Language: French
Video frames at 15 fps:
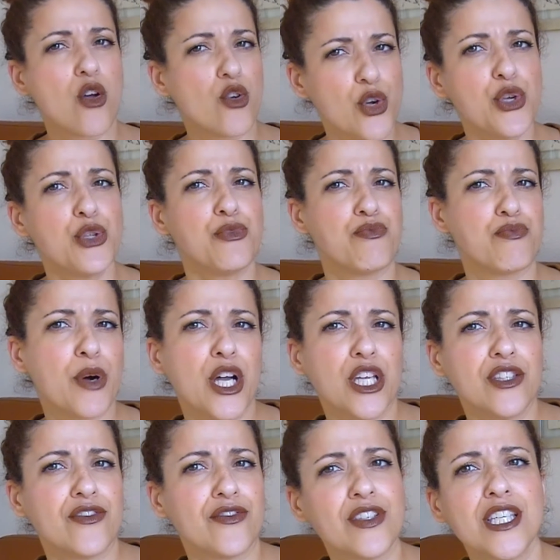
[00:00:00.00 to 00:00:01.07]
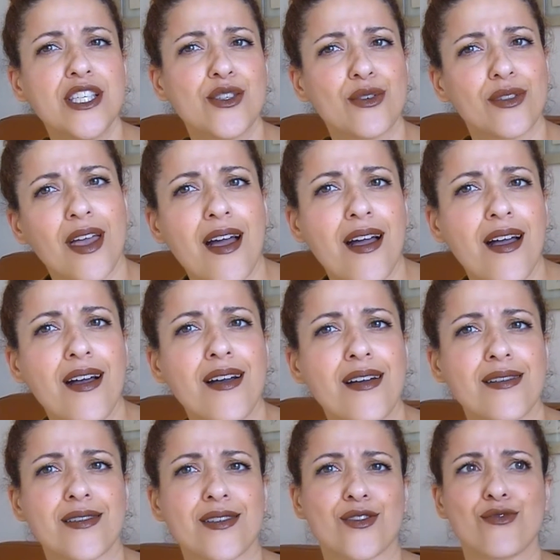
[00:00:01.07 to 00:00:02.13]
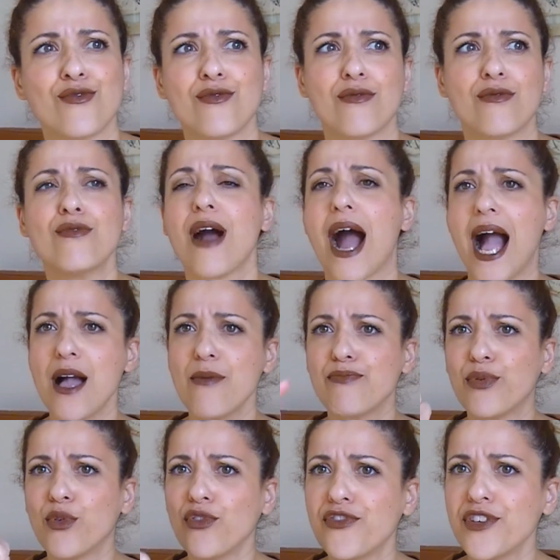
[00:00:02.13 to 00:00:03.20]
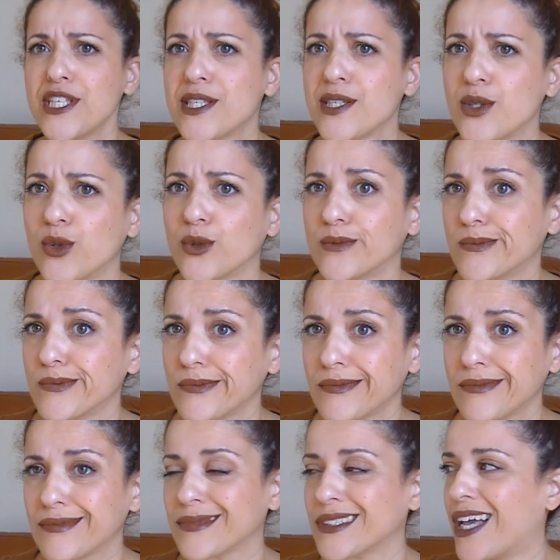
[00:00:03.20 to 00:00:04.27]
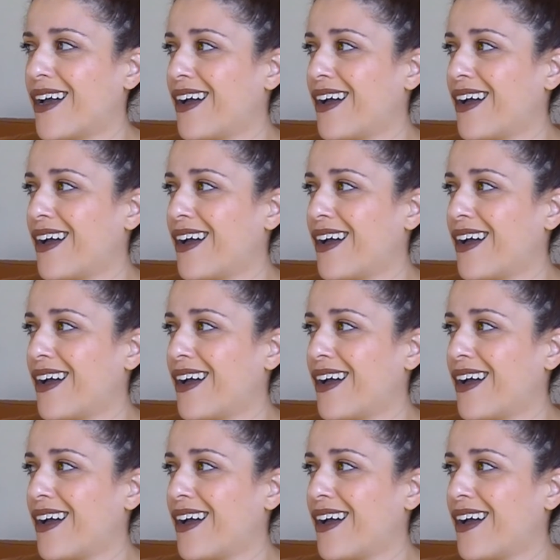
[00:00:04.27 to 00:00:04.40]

Une bonne visionnage ou, un bon vision. Hmm.